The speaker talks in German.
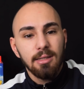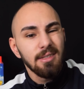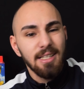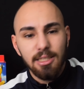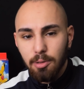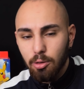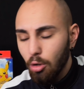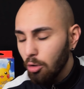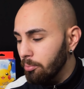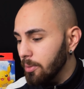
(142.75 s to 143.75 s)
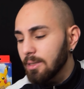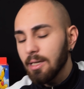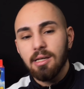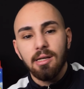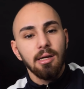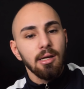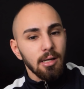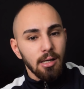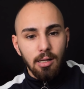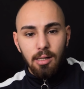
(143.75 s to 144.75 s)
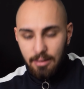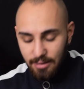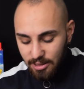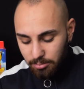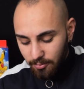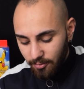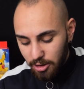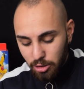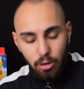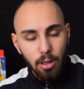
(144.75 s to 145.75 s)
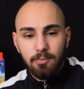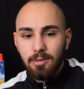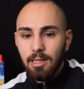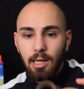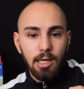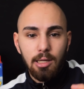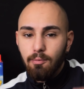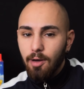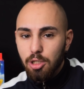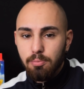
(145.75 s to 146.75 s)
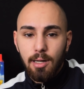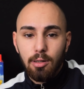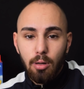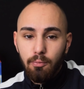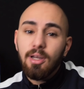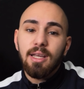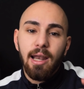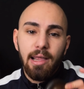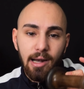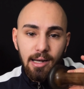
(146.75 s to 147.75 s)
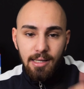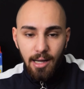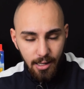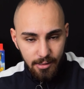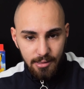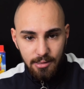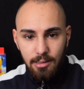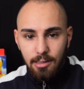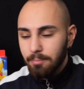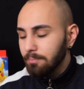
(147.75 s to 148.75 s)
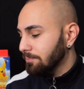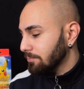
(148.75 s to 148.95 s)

Nichts mit Kochen bitte, Nichts mit Waschenköpfe. Ich wasche meine Köpfe generell gar nicht, ja.